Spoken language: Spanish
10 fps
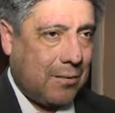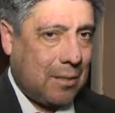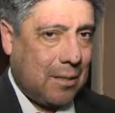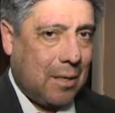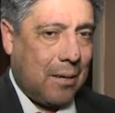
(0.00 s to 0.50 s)

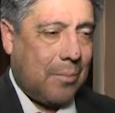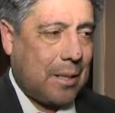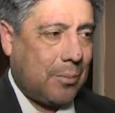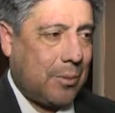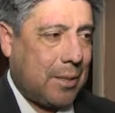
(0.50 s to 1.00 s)
vía
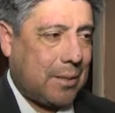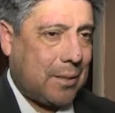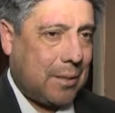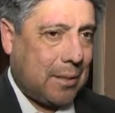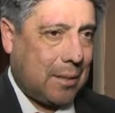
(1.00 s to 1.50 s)
van a poder
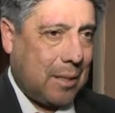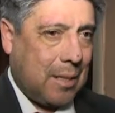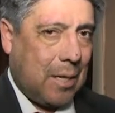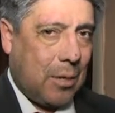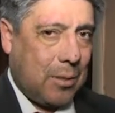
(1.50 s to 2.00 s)
acceder
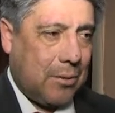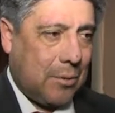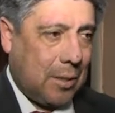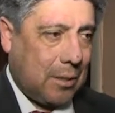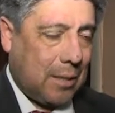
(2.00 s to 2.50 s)
a una
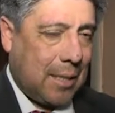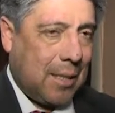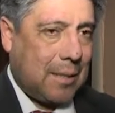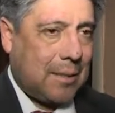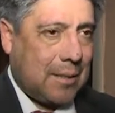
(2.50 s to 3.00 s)
vivienda
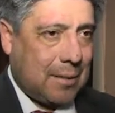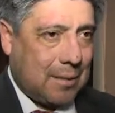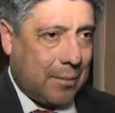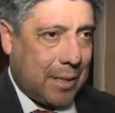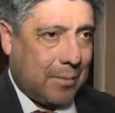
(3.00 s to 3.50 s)
ya
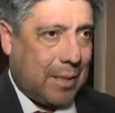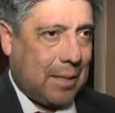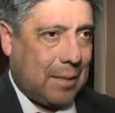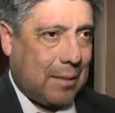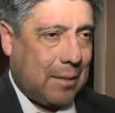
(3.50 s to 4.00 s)
sea para
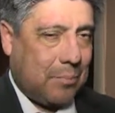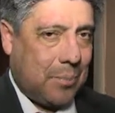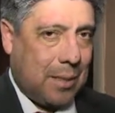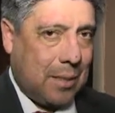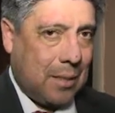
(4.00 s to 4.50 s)
pagar el
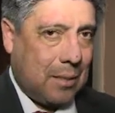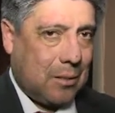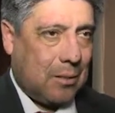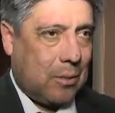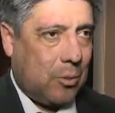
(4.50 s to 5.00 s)

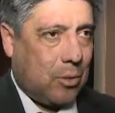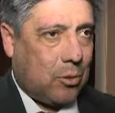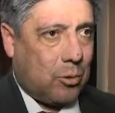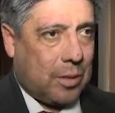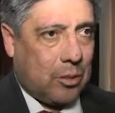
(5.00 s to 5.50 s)
pie y luego
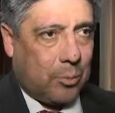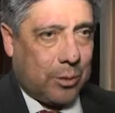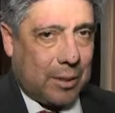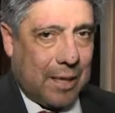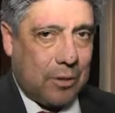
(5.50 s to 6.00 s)
con un crédito
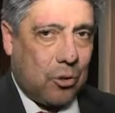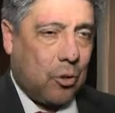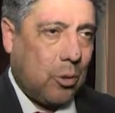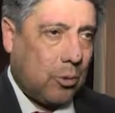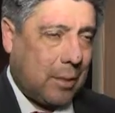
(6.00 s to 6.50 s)
hipotecario
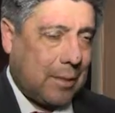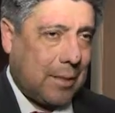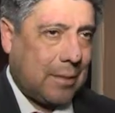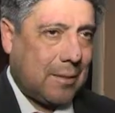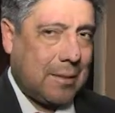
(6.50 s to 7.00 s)
o lo
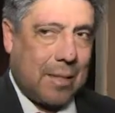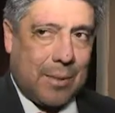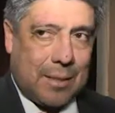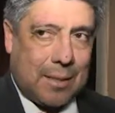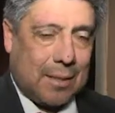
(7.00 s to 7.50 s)
utilizarán de la
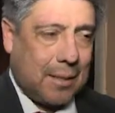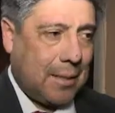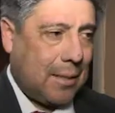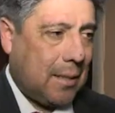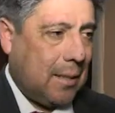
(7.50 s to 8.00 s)
manera
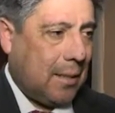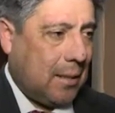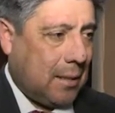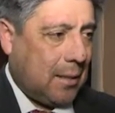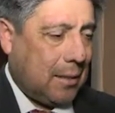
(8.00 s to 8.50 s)
que
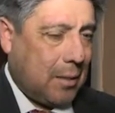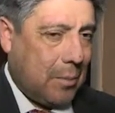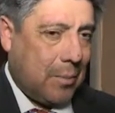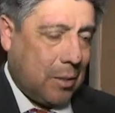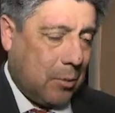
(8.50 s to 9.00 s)
eh,
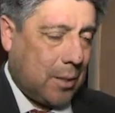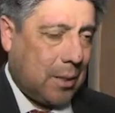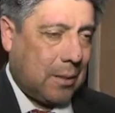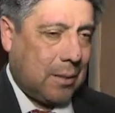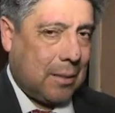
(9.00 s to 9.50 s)
estimen más
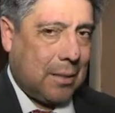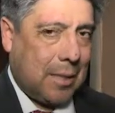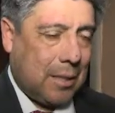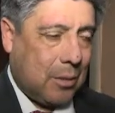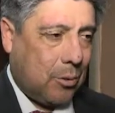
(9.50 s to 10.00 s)
conveniente
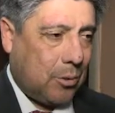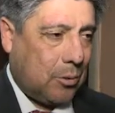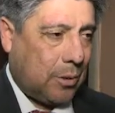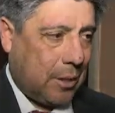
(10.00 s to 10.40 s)
cada uno